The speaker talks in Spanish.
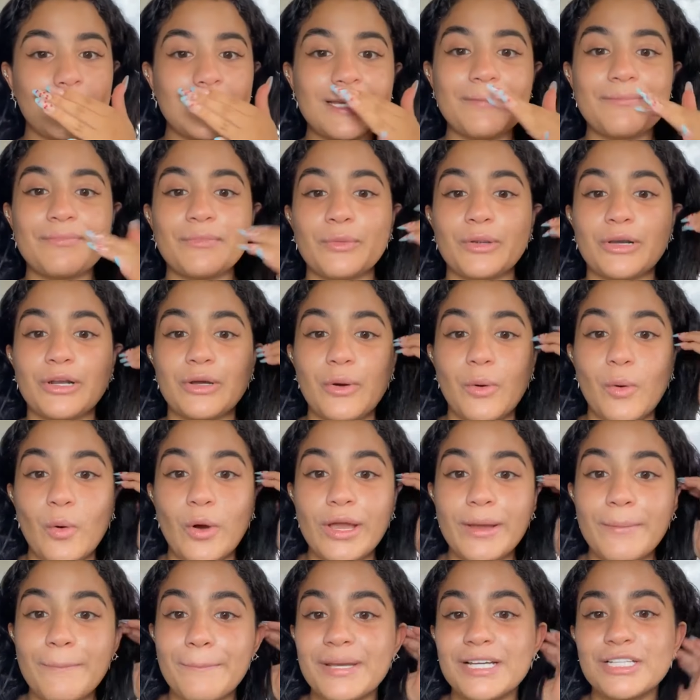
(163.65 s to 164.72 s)
Y bueno,
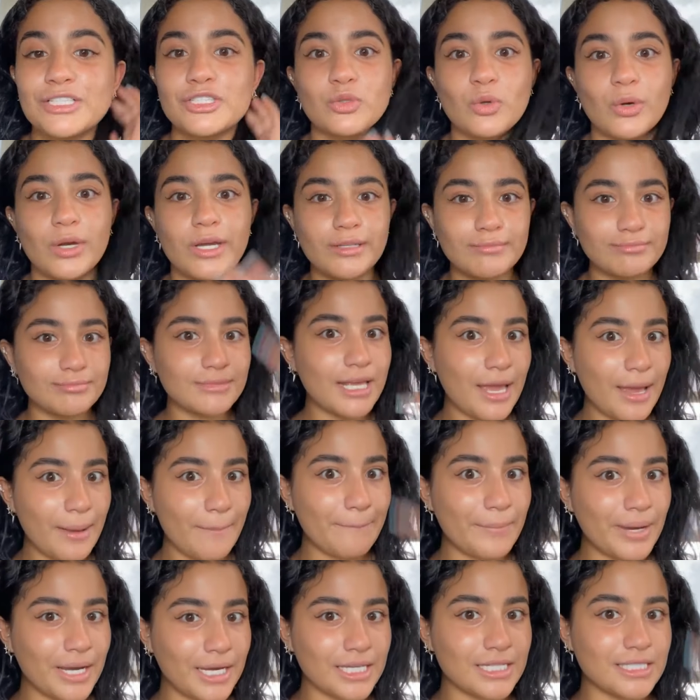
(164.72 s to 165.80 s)
hoy me estoy
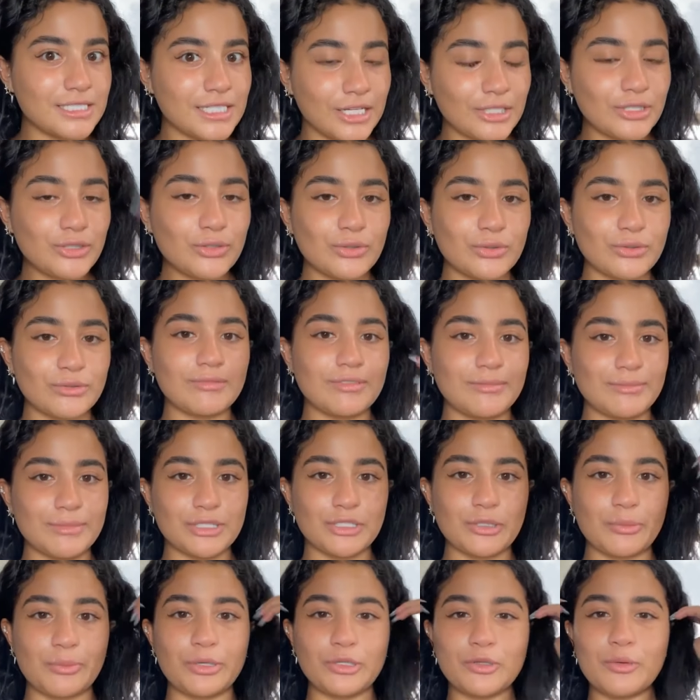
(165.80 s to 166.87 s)
maquillando y me
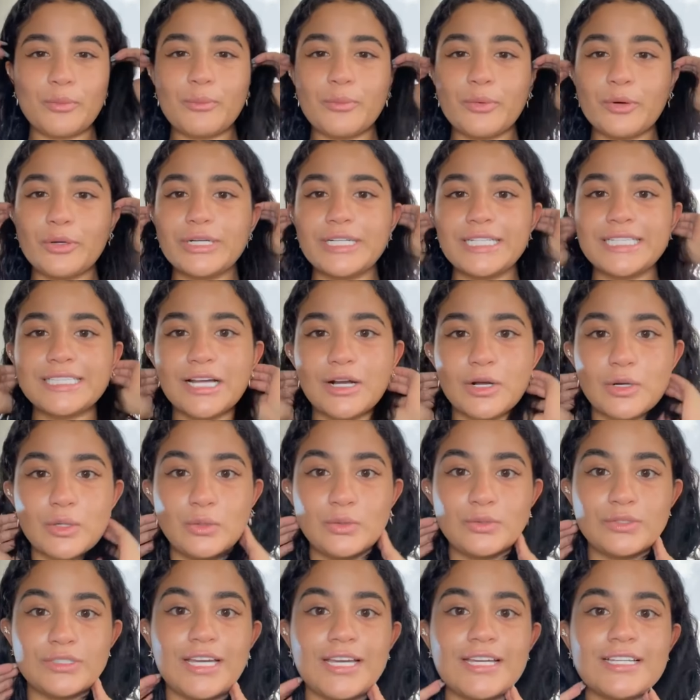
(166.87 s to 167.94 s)
estoy poniendo bonita
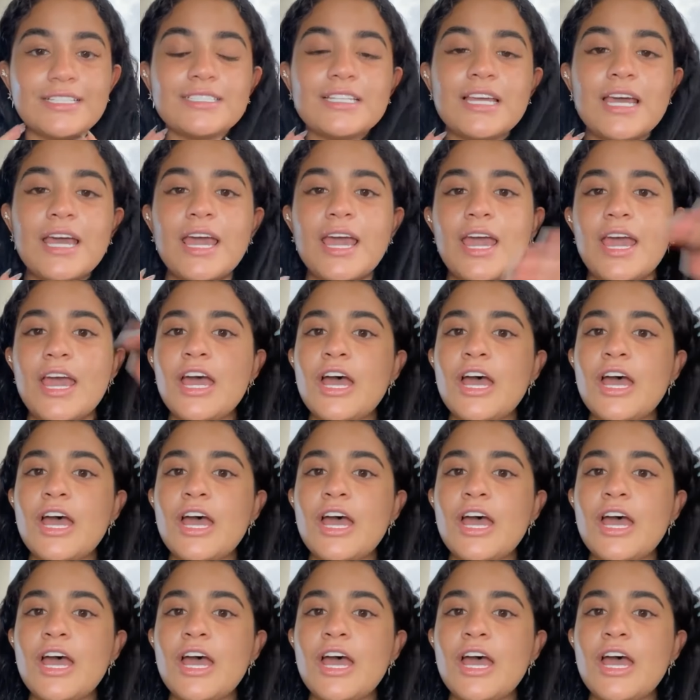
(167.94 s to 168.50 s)
con ustedes.